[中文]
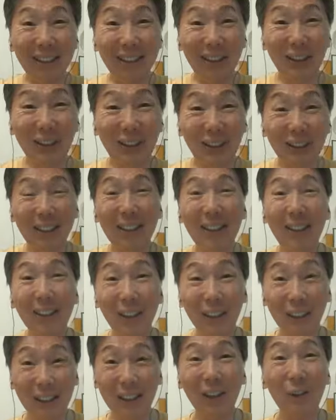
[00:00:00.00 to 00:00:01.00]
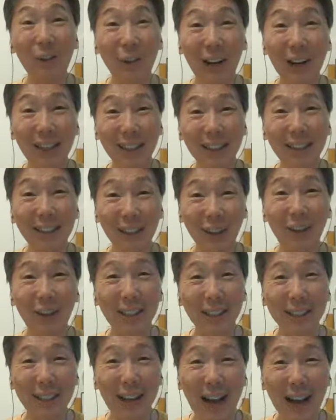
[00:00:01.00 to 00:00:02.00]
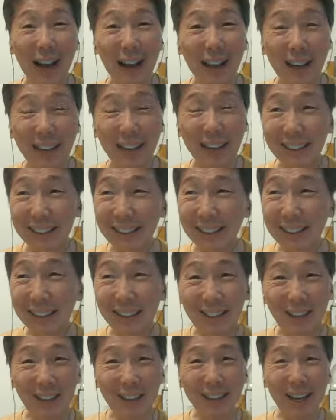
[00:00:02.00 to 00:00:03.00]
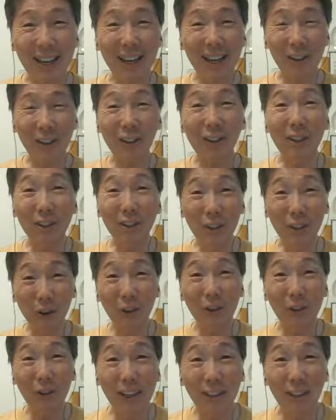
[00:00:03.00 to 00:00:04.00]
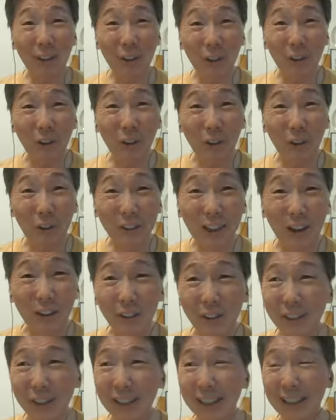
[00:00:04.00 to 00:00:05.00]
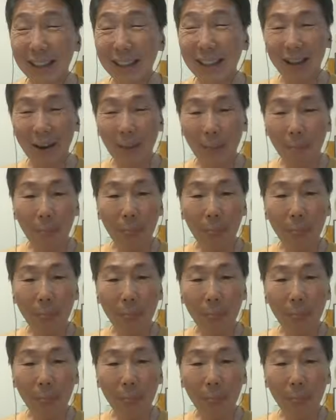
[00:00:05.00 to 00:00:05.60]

又体体位又很差了，哦这样，有时候走路可能同手同脚都有可能，